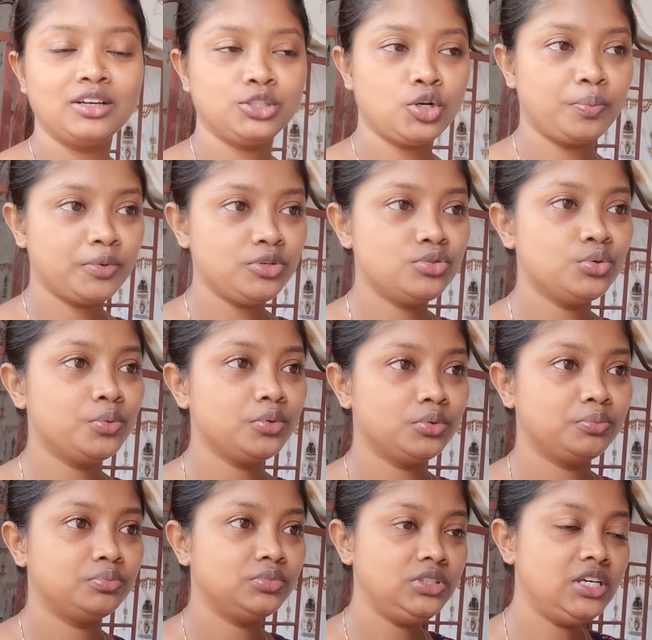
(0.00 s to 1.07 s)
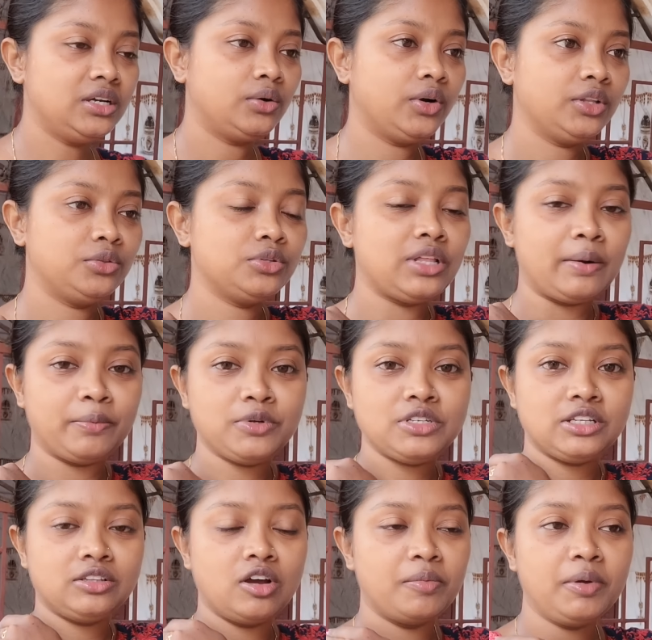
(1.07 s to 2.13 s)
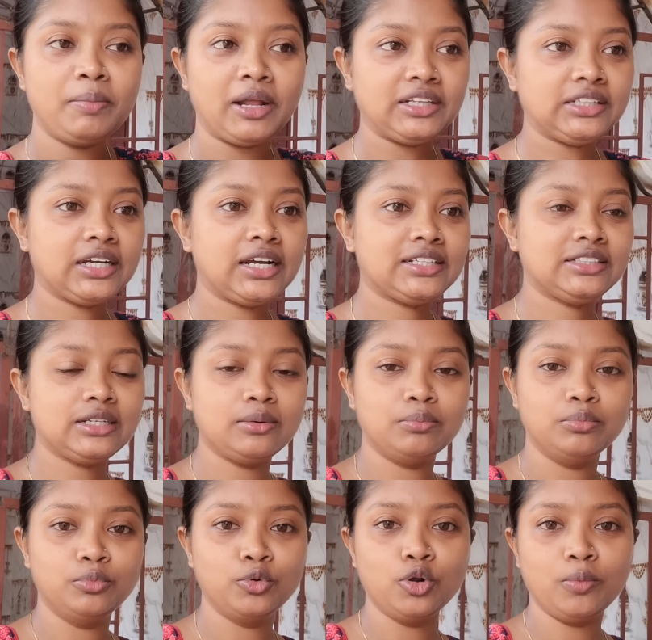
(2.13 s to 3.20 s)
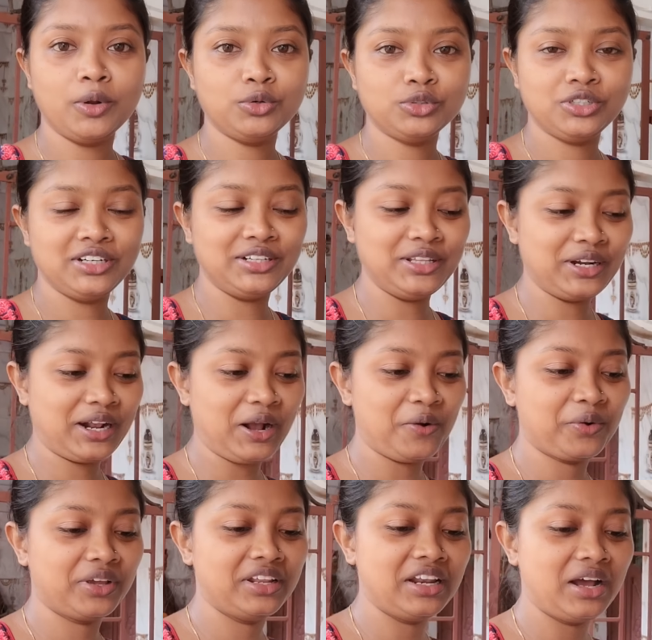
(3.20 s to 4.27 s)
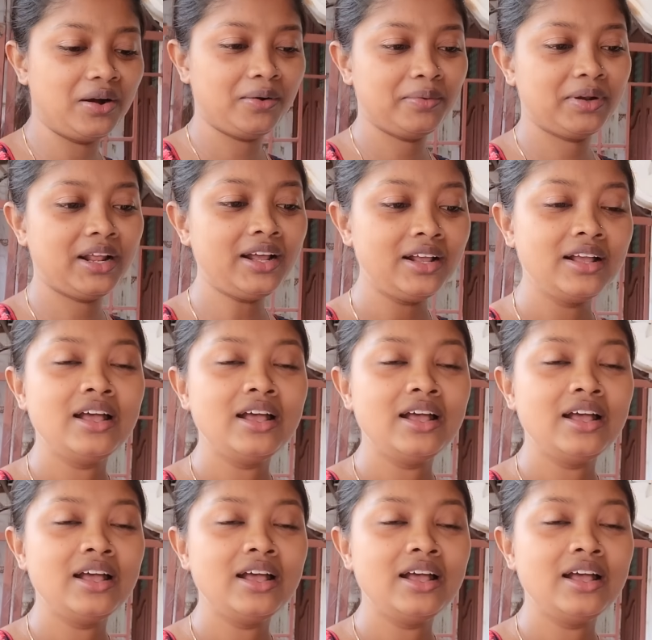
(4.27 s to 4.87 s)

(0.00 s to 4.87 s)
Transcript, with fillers: সব কিছু ইয়ে করে তো তারপরে যেতে হবে বাচ্চা কাচ্চা বুড়ো মানুষদের কাউকে নেওয়া হবে না